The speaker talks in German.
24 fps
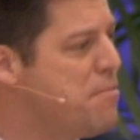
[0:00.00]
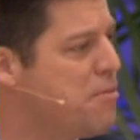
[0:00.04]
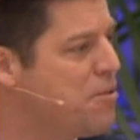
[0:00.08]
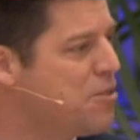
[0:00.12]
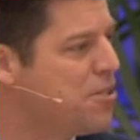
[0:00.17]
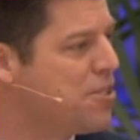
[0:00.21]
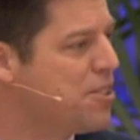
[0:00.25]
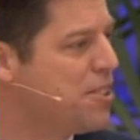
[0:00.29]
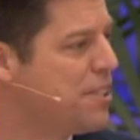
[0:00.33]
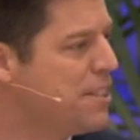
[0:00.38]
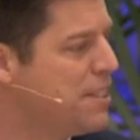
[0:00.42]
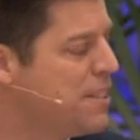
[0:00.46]
das
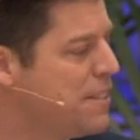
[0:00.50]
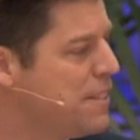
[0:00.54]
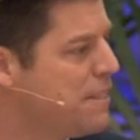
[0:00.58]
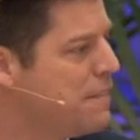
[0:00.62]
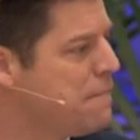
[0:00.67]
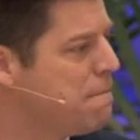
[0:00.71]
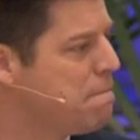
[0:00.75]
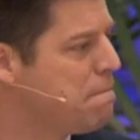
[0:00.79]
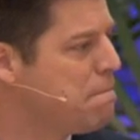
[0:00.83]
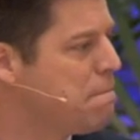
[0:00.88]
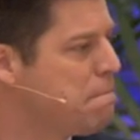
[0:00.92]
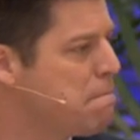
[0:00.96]
bringt uns
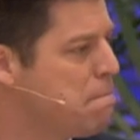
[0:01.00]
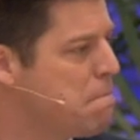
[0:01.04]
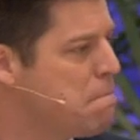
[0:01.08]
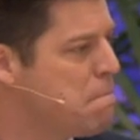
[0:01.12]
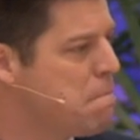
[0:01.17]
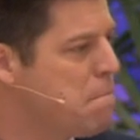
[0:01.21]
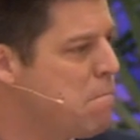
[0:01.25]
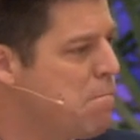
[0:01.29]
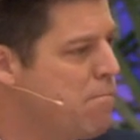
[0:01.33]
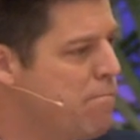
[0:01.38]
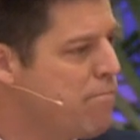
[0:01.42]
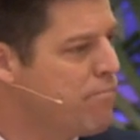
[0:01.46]
um.
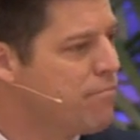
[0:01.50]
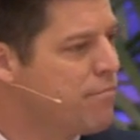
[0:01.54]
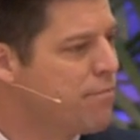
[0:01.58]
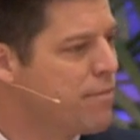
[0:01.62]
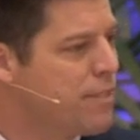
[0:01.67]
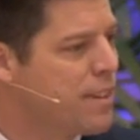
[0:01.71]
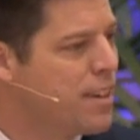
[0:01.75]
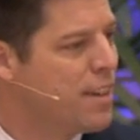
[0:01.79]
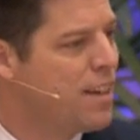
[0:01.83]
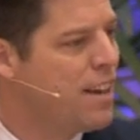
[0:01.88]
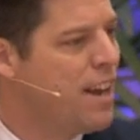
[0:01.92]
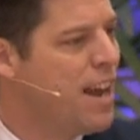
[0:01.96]

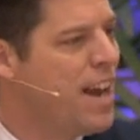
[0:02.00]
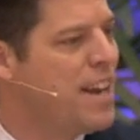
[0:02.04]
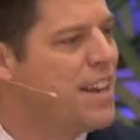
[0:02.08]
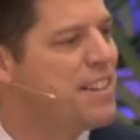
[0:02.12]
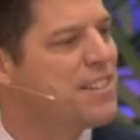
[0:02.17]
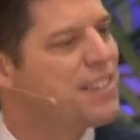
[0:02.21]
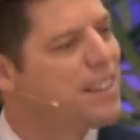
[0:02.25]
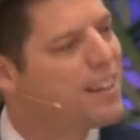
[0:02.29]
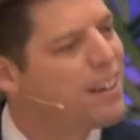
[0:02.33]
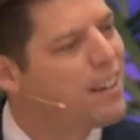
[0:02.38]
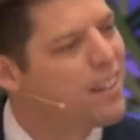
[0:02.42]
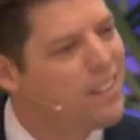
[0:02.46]

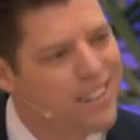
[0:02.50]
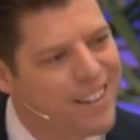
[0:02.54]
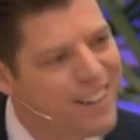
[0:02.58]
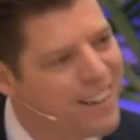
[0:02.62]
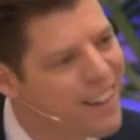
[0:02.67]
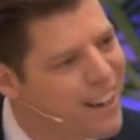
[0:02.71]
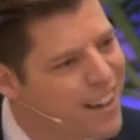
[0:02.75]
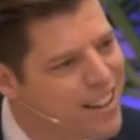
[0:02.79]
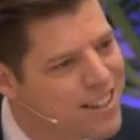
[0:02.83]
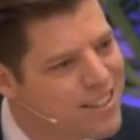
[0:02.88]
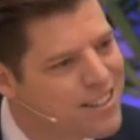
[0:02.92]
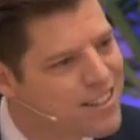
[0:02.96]
Es
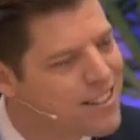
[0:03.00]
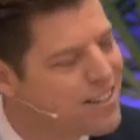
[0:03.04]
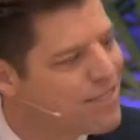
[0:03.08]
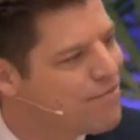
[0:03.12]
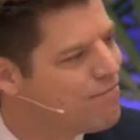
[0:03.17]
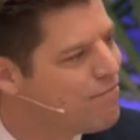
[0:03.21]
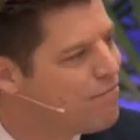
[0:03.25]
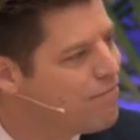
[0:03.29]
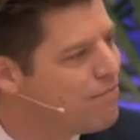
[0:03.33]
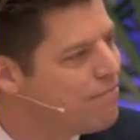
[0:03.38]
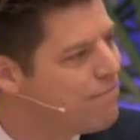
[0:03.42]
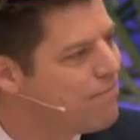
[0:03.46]
bringt uns
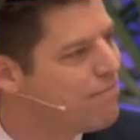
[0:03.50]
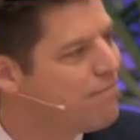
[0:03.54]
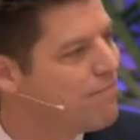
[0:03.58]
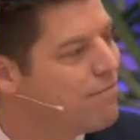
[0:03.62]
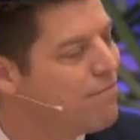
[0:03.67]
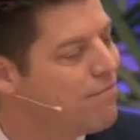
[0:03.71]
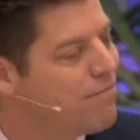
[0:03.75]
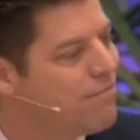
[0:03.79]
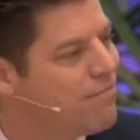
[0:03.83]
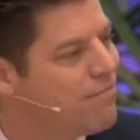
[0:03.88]
um.